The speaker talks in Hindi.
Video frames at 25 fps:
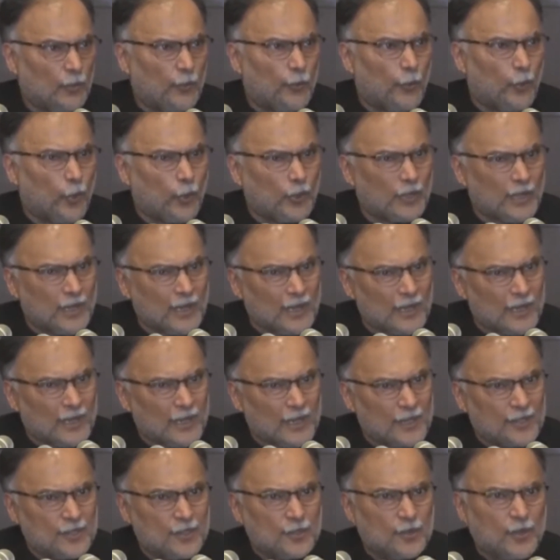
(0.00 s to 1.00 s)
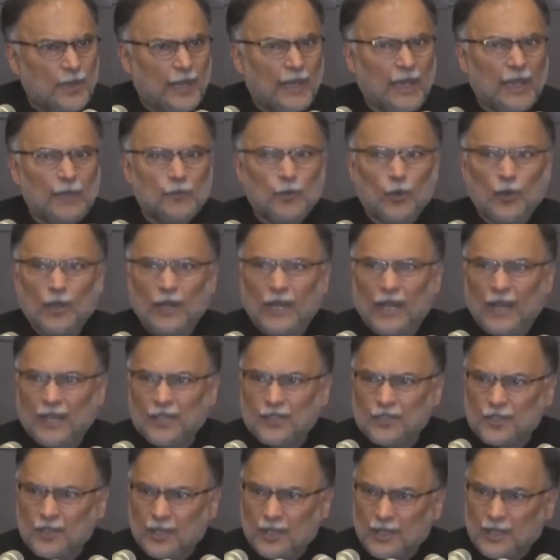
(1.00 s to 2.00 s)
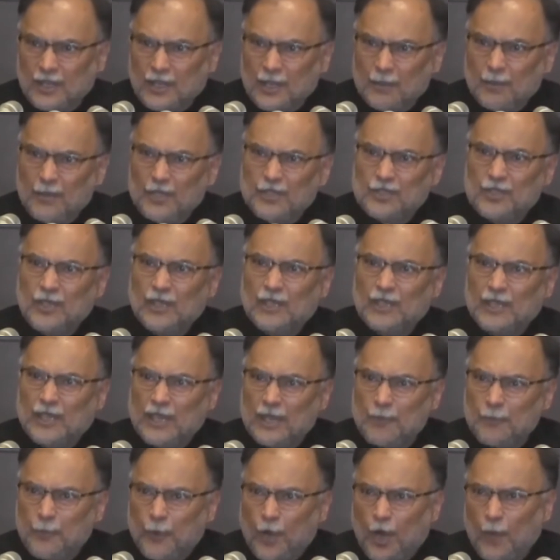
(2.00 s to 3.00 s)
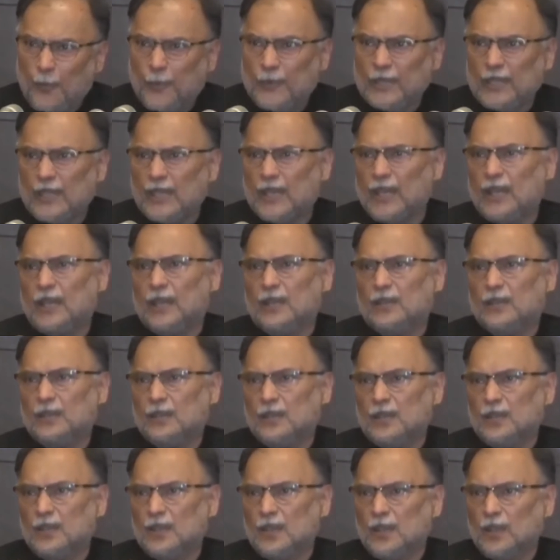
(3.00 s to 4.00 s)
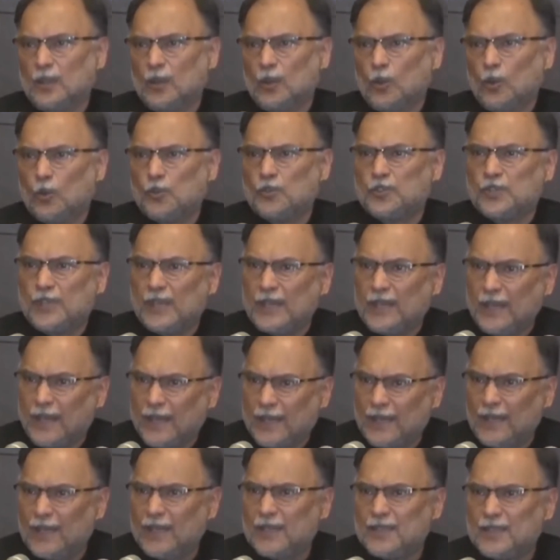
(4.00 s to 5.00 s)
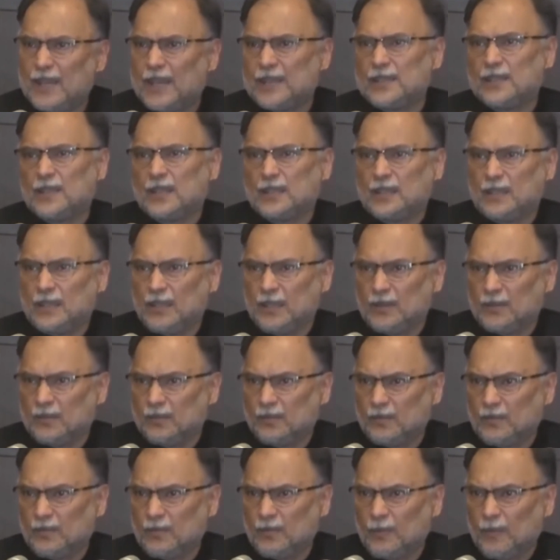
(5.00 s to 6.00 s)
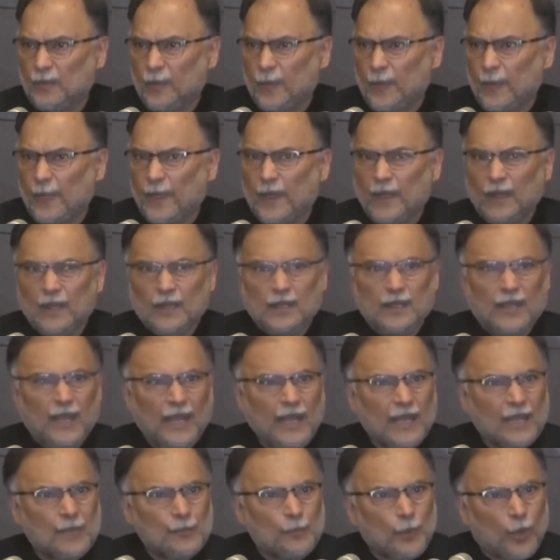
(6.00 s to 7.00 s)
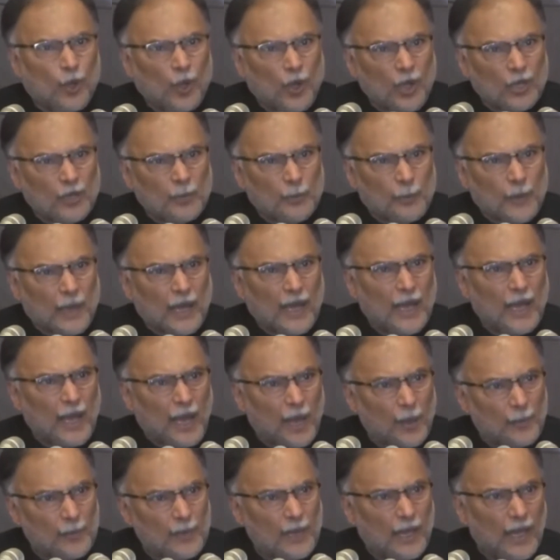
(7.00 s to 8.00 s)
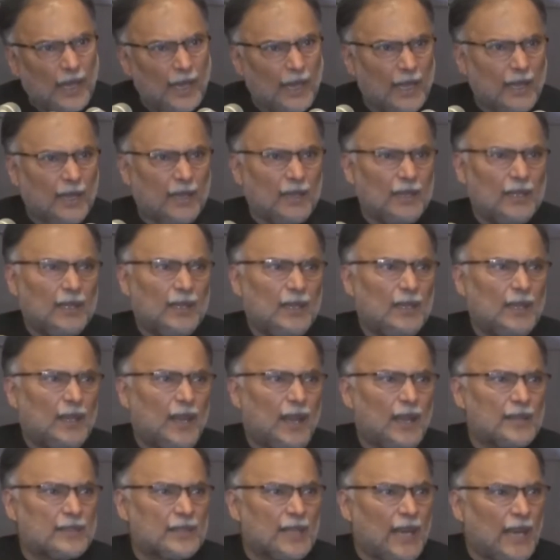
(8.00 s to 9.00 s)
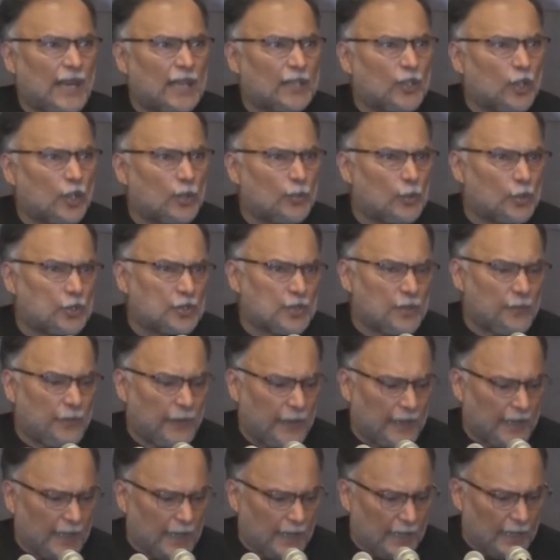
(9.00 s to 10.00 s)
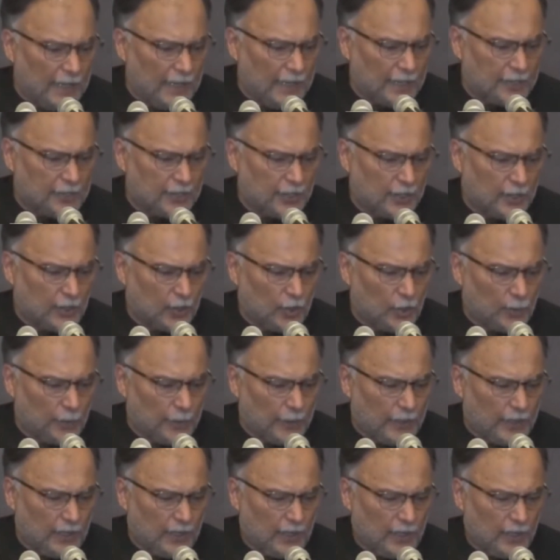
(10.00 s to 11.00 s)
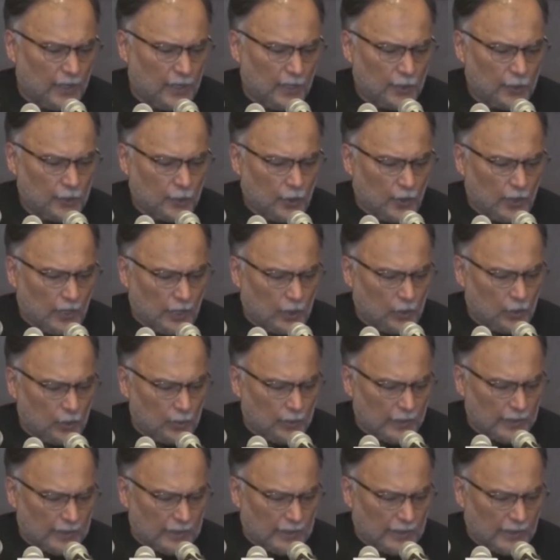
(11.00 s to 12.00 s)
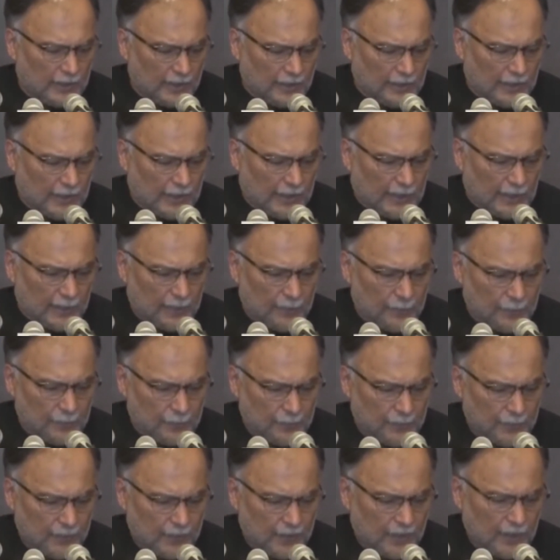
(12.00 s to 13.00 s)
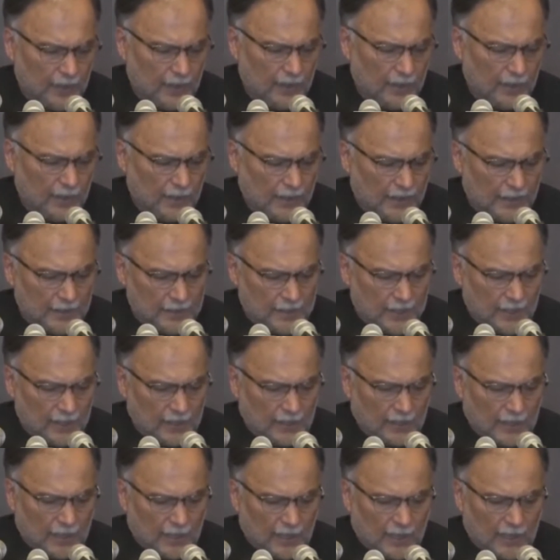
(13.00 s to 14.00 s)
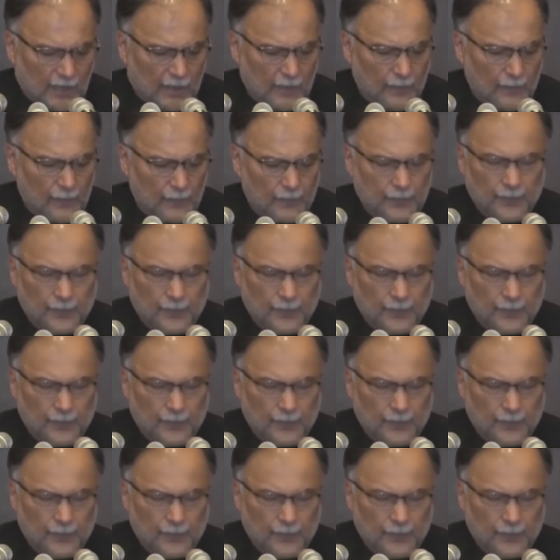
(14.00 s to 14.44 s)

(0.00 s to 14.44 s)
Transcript: वोटर लिस्ट जो है वो इलेक्शन कमीशन की प्रॉपर्टी है उससे नहीं ली जा सकती ये एक बहुत बड़ा हमला है आज़ाद और मुनफाना इलेक्शन के ऊपर जो हकूमत ने किया है इसी तरह